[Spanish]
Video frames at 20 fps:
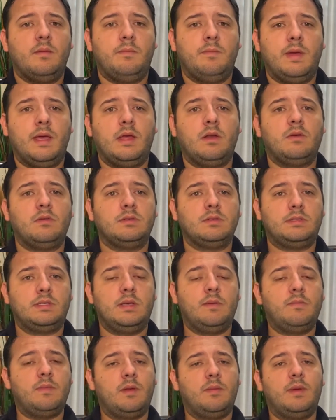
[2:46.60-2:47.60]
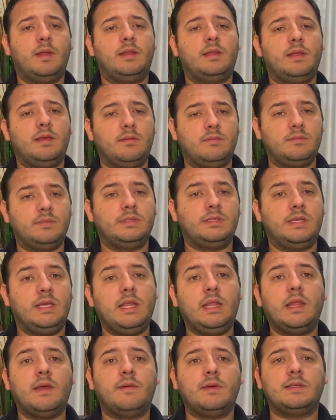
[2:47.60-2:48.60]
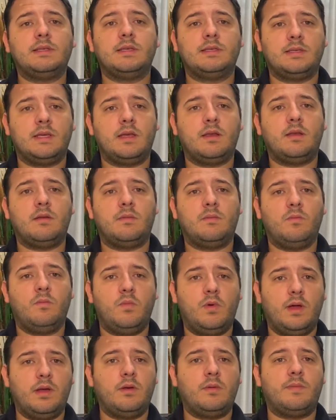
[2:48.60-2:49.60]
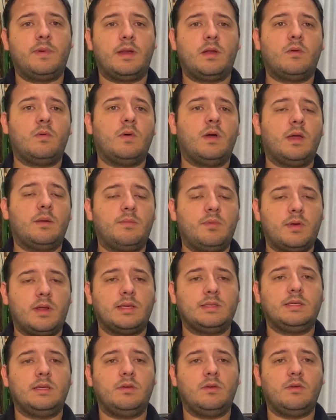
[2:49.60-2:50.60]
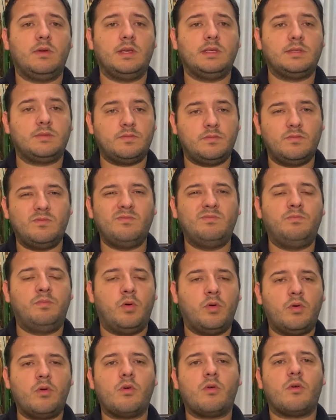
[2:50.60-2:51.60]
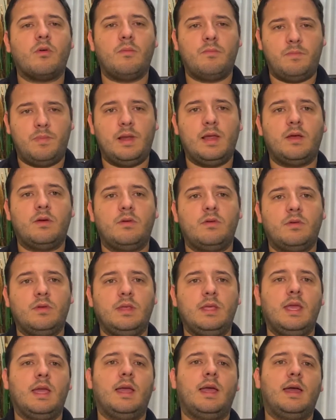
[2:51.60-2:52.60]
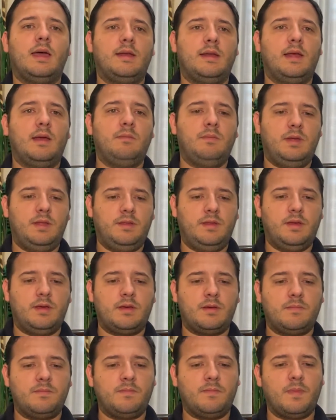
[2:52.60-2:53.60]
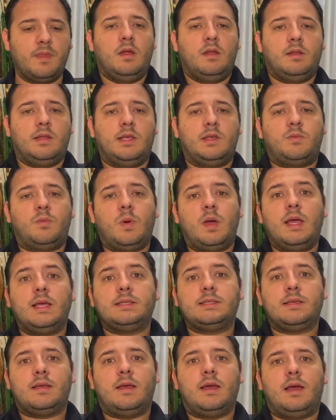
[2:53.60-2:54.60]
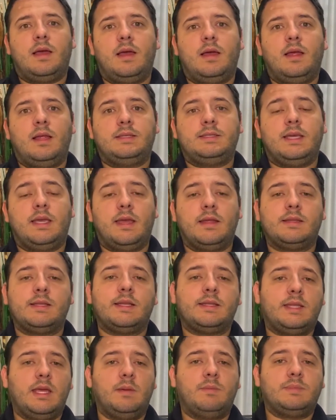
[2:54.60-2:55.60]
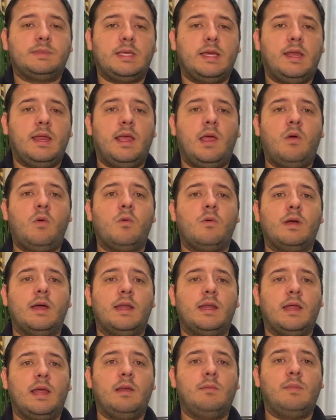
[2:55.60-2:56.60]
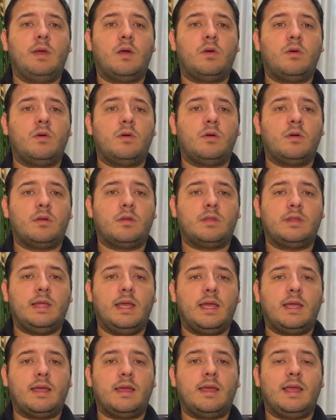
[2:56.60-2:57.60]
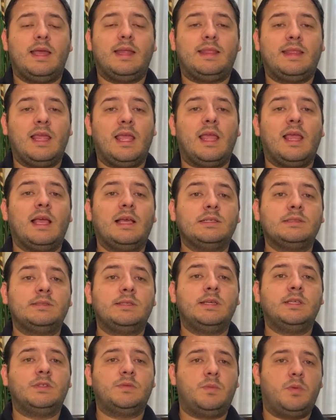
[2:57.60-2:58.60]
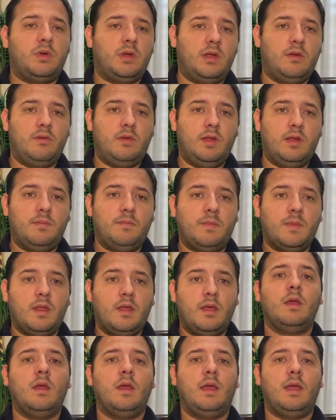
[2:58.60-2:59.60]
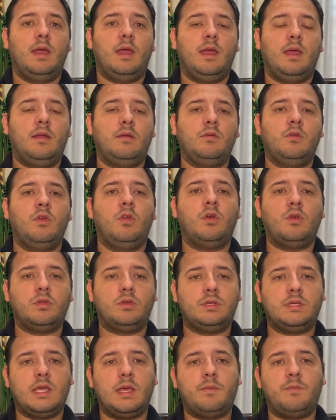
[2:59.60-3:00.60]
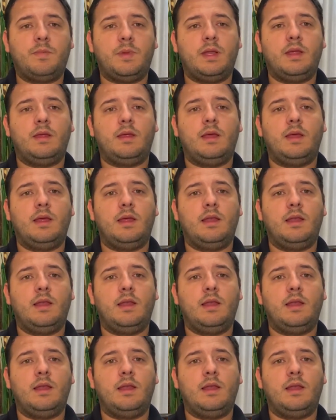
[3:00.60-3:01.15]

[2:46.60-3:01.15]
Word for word: pero simplemente sí debes de ser bueno para jugar porque si no es un poco complejo llegar a Mythic. Después, ah, el siguiente tip sería jugar el mejor deck que tengas disponible. Eh, no siempre